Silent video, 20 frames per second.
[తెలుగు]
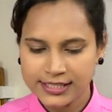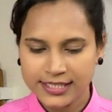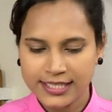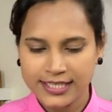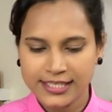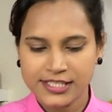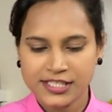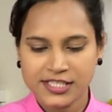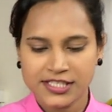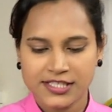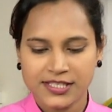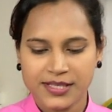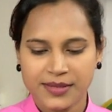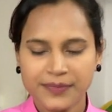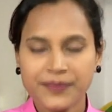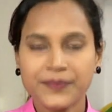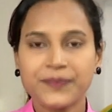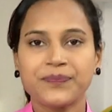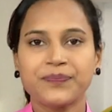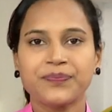టేస్ట్
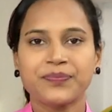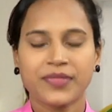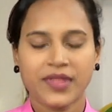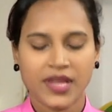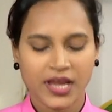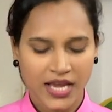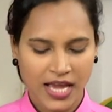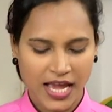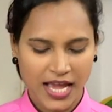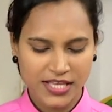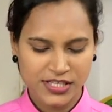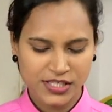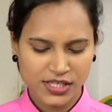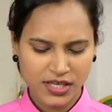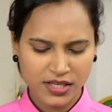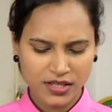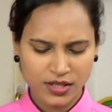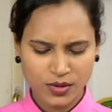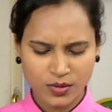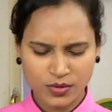చేద్దాం యాక్చువల్లీ ఇది